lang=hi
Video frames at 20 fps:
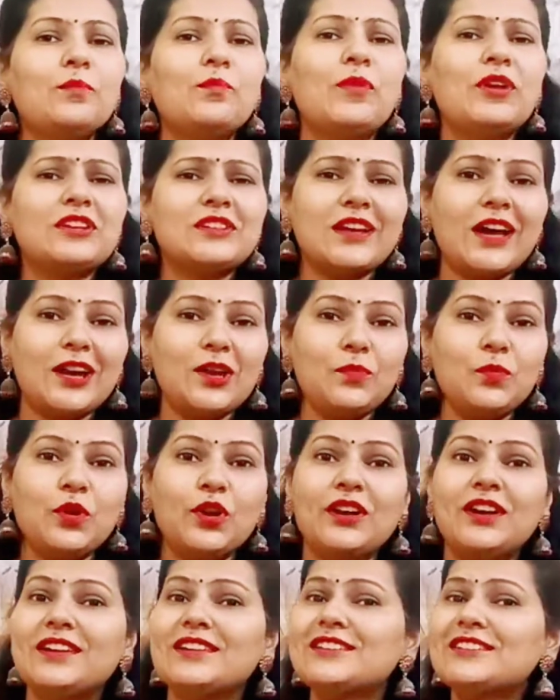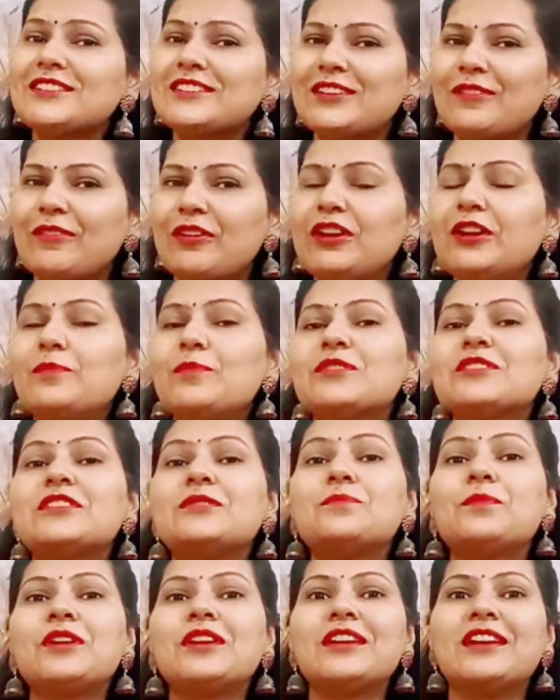बट सारे प्रोडक्ट सेवेंटी
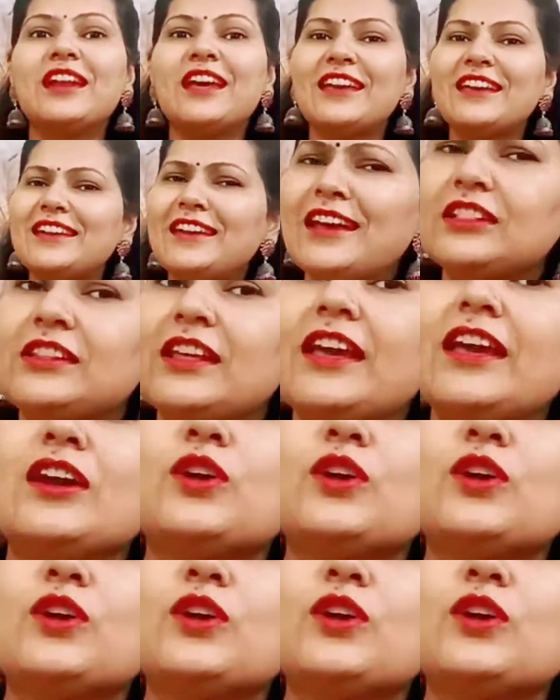परसेंट पर नहीं रहते